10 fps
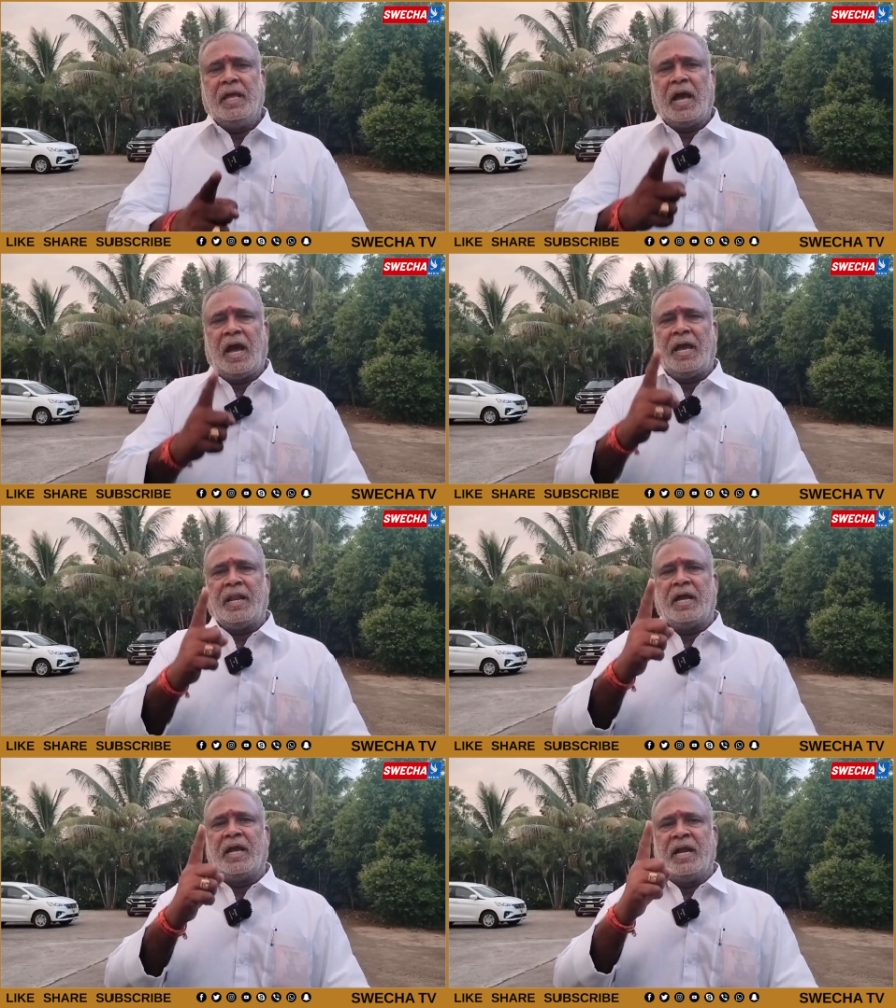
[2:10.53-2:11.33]
ఆయన
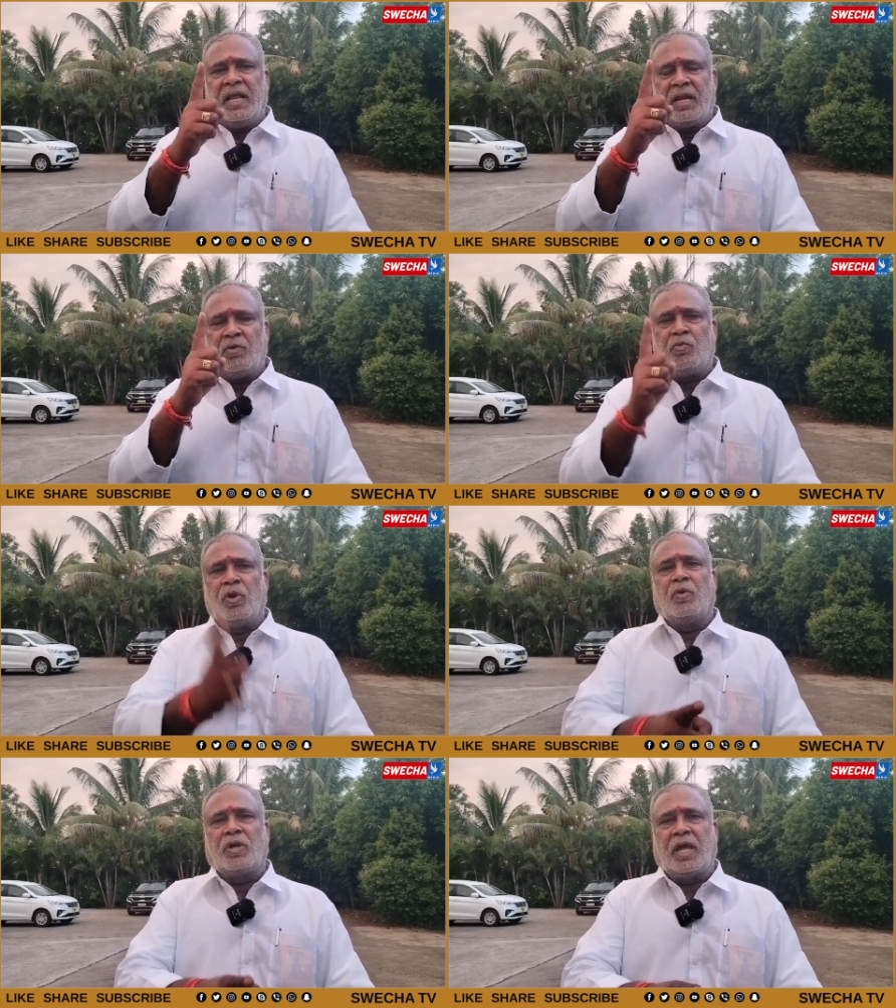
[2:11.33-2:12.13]
గడిలను
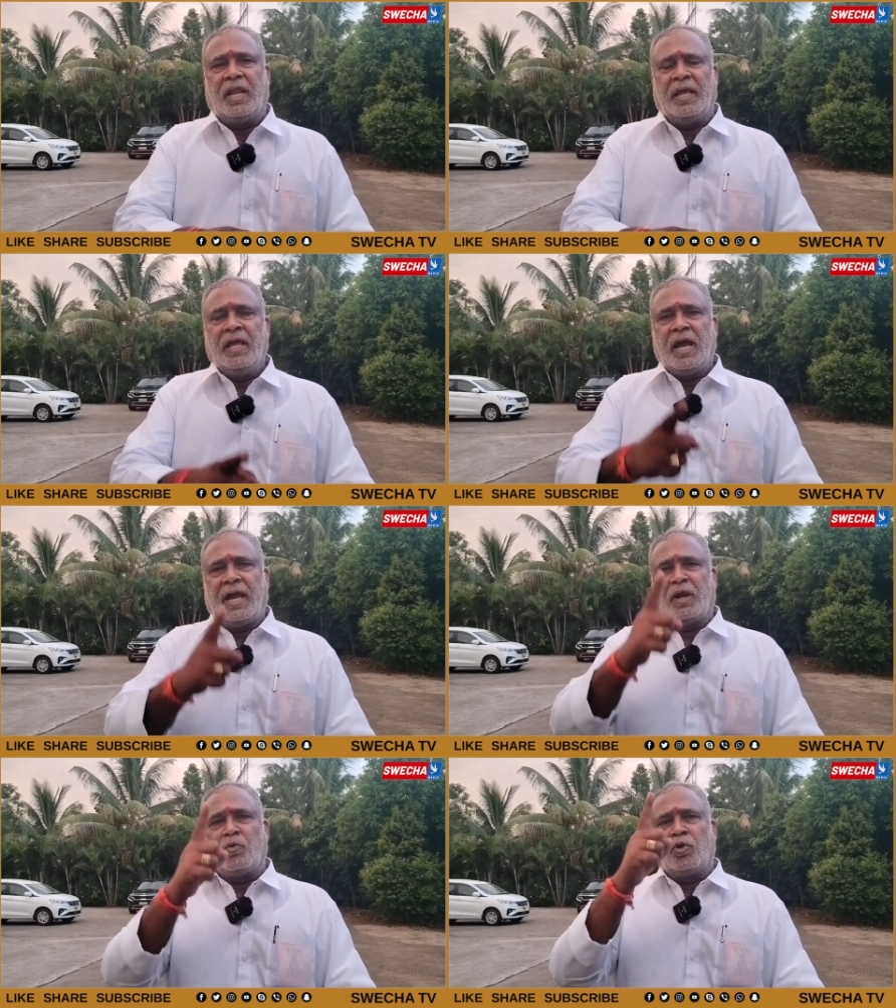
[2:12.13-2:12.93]
పులగొట్టాలి
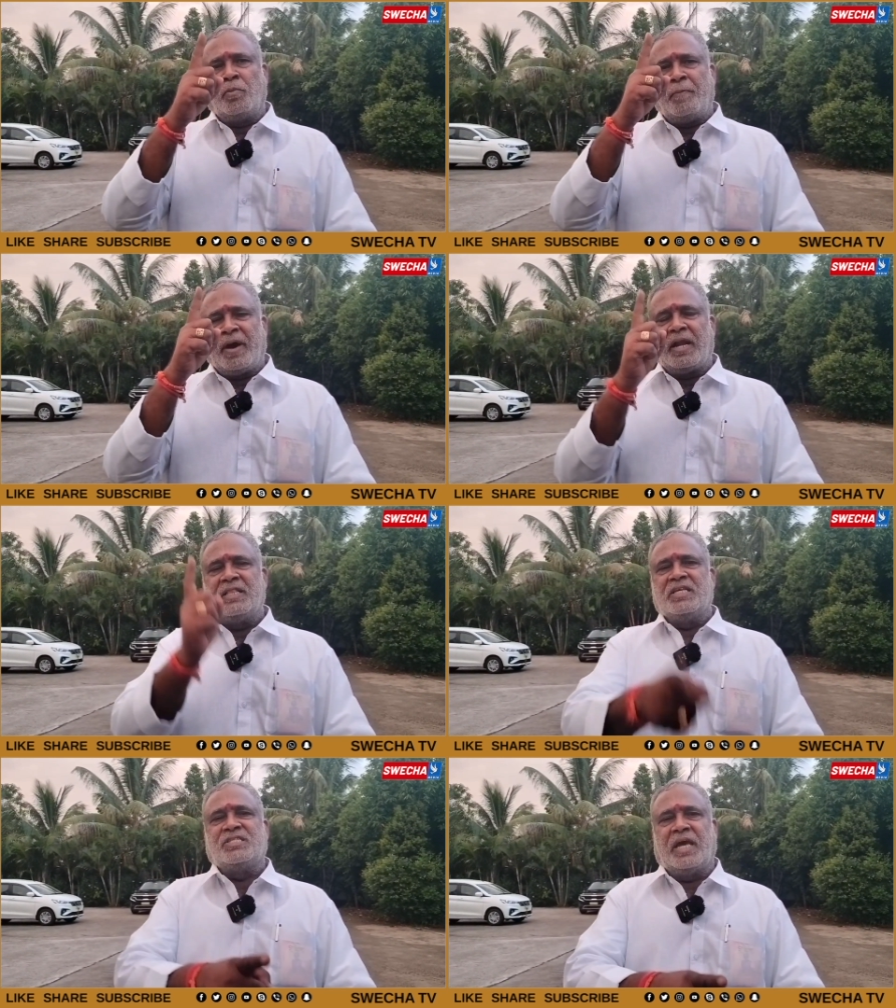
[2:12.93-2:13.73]
ఆయన కుటుంబ పాలన
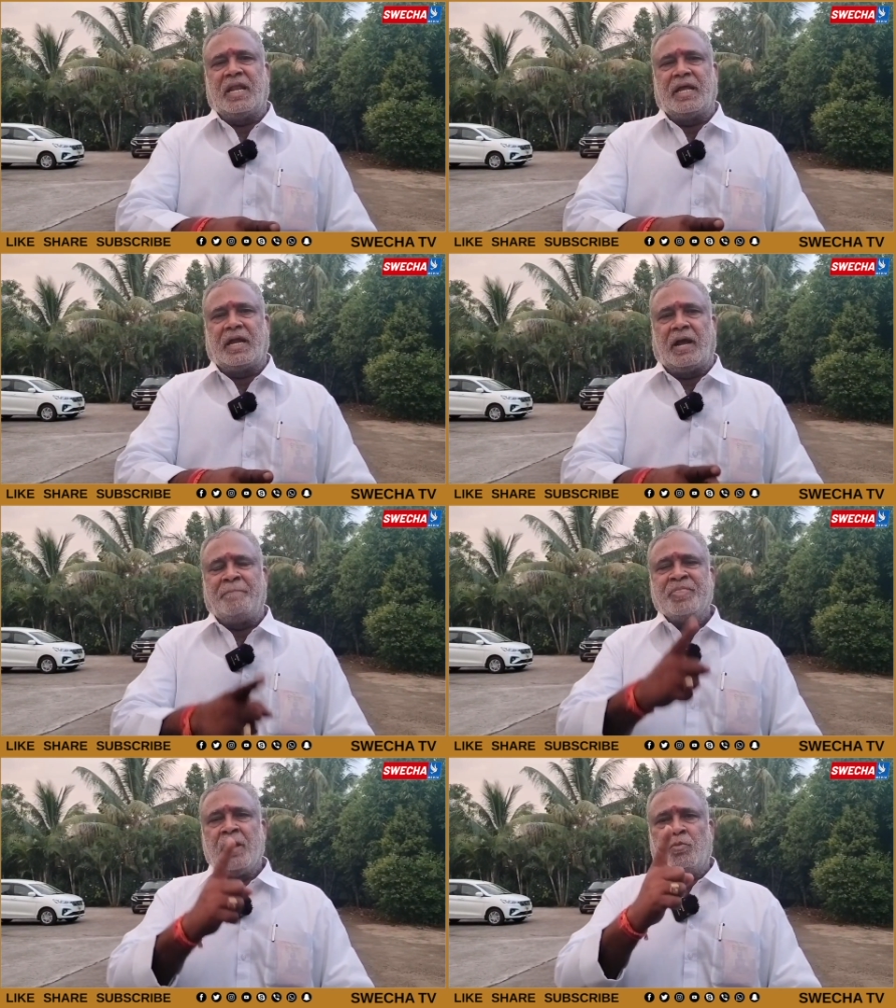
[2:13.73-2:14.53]
తీసేయాలి కనుక
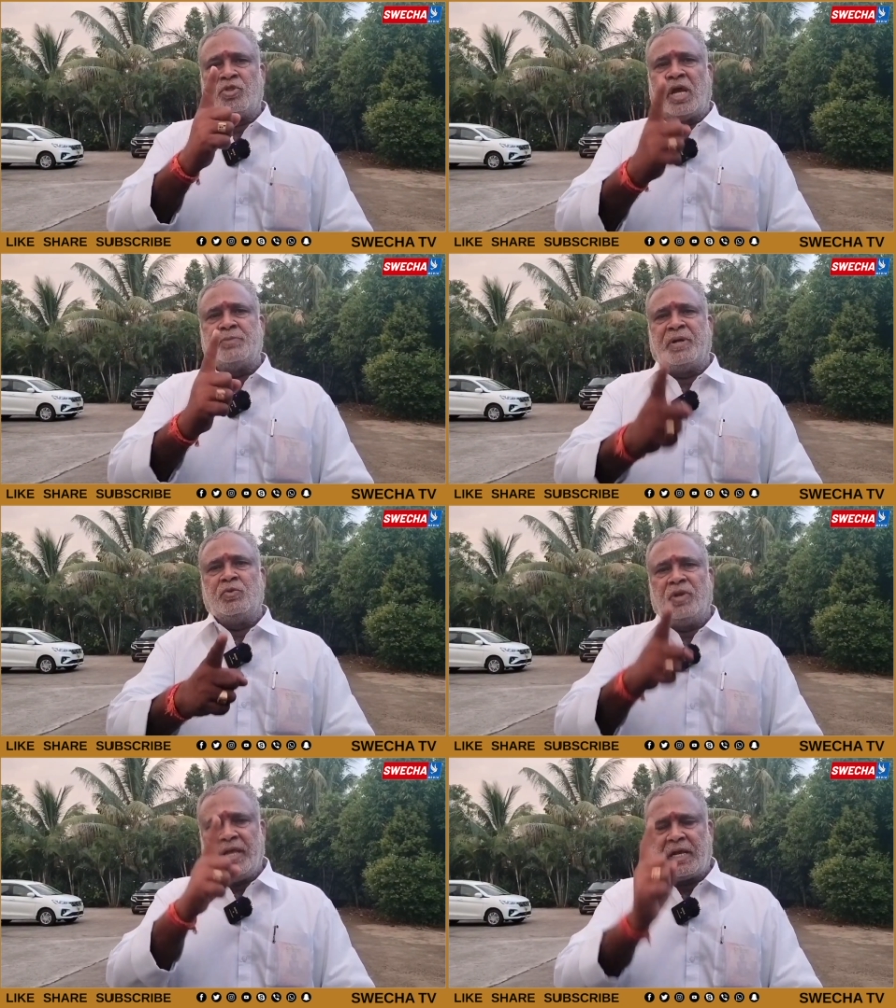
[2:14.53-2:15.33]
ముదిరాజ్
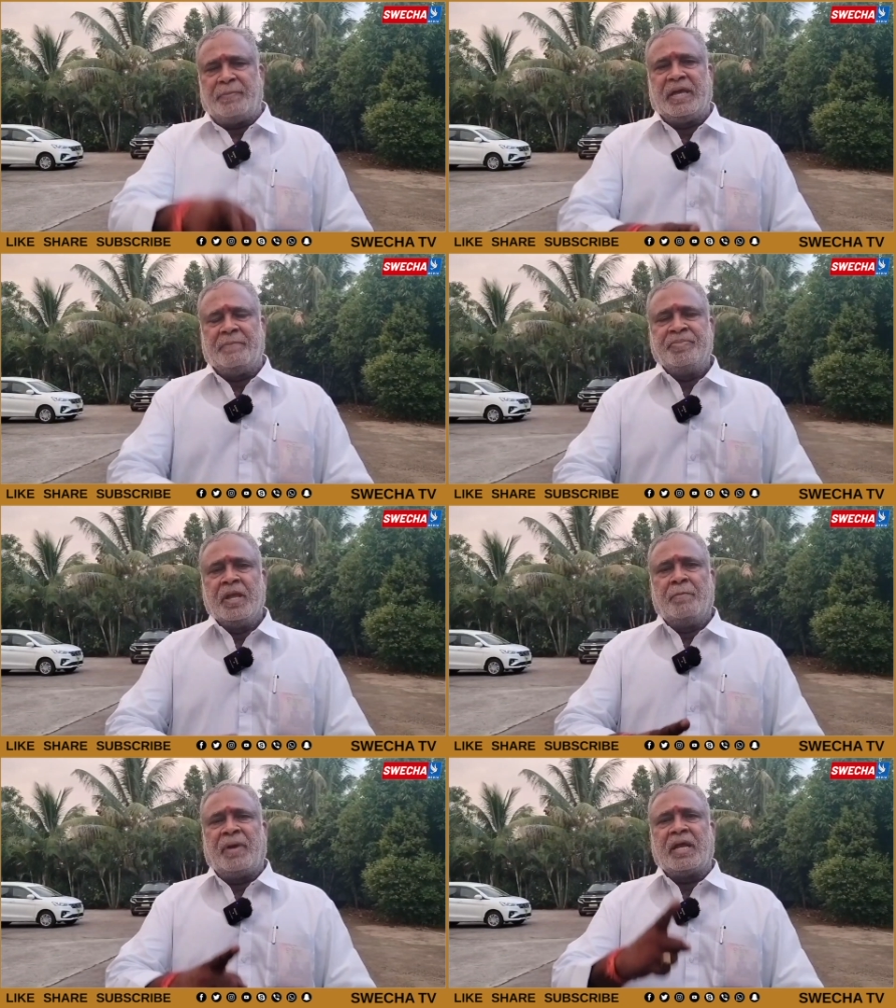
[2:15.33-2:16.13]
బంధువులు ఏకమై
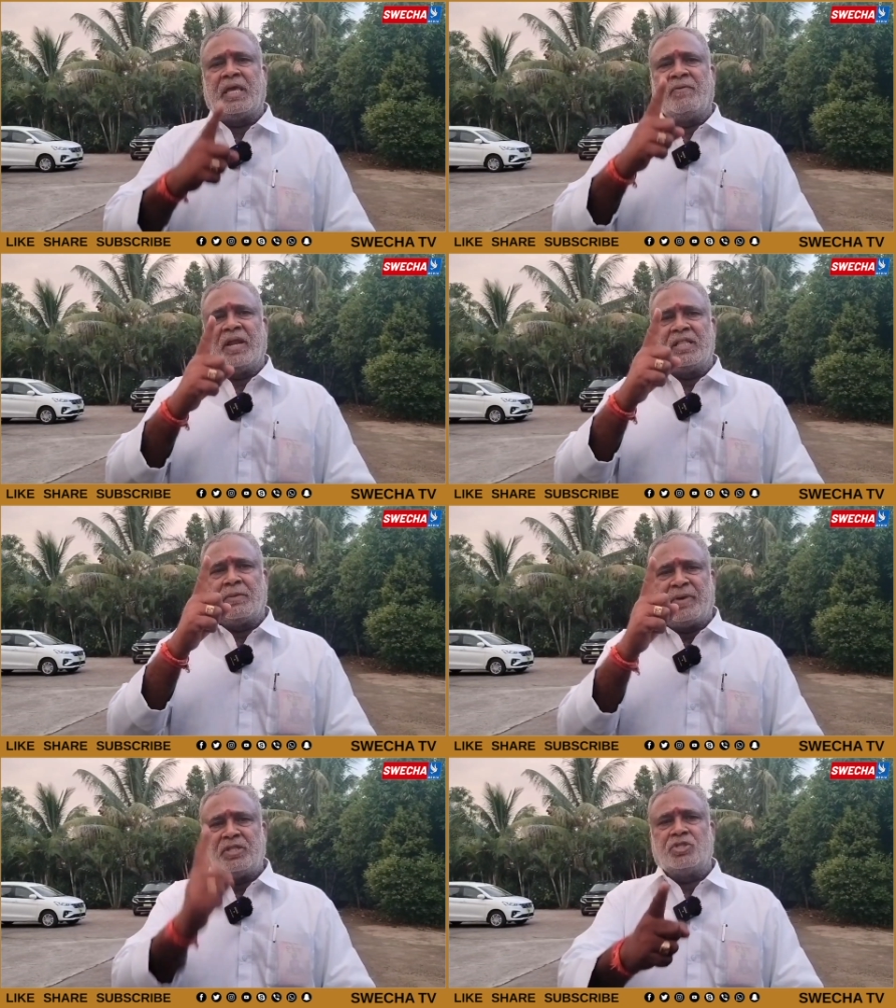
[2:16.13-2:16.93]
మనకి ఎవరైతే
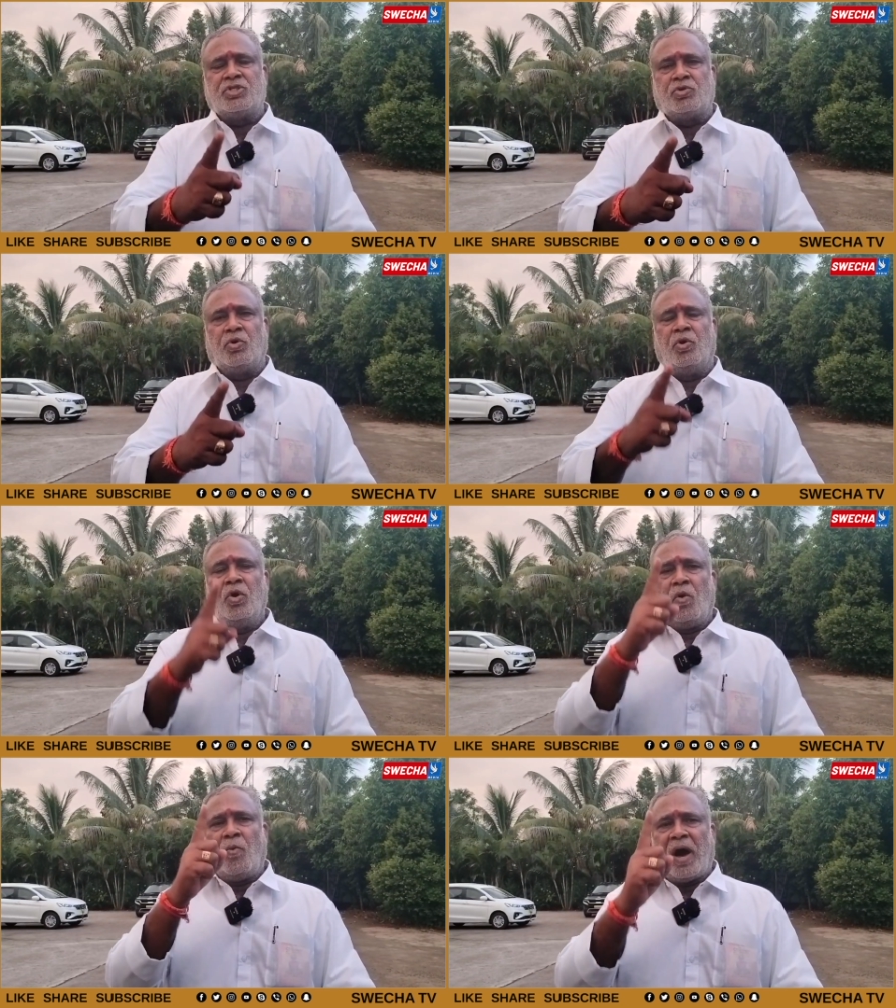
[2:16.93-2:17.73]
మద్దతు ఇస్తారో
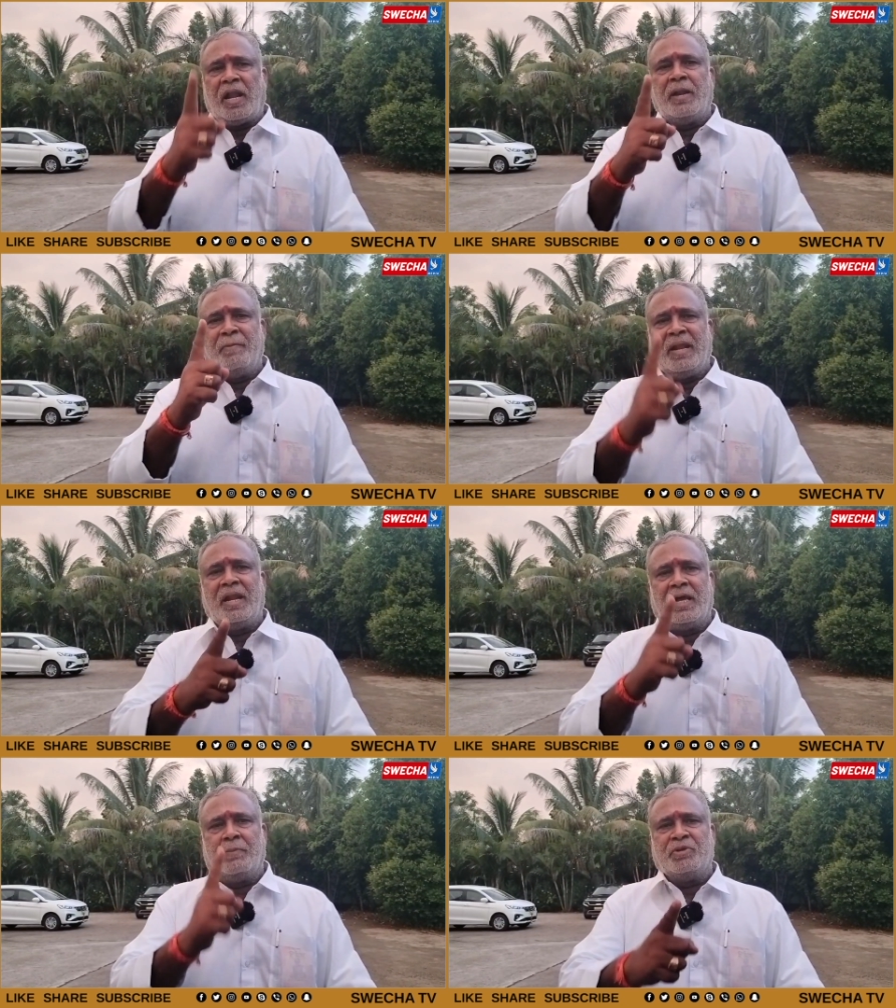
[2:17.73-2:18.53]
వాళ్ళని ఎమ్మెల్యేలు
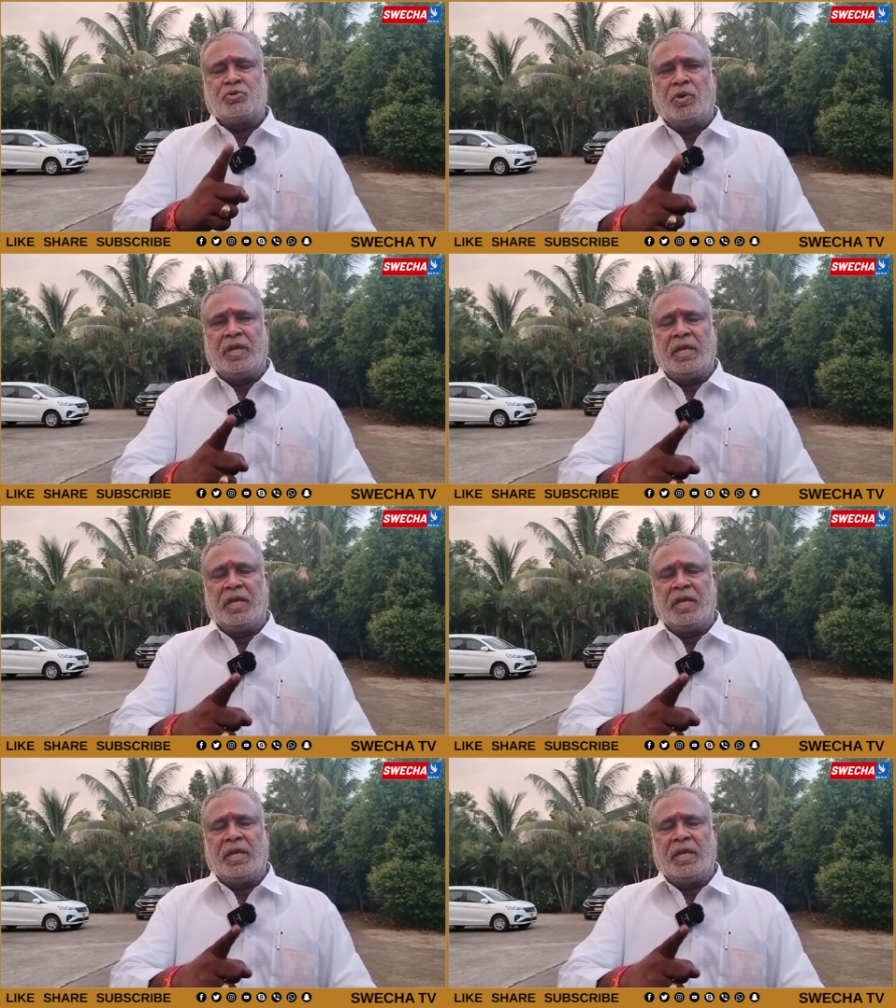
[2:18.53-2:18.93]
గెలిపించుకొని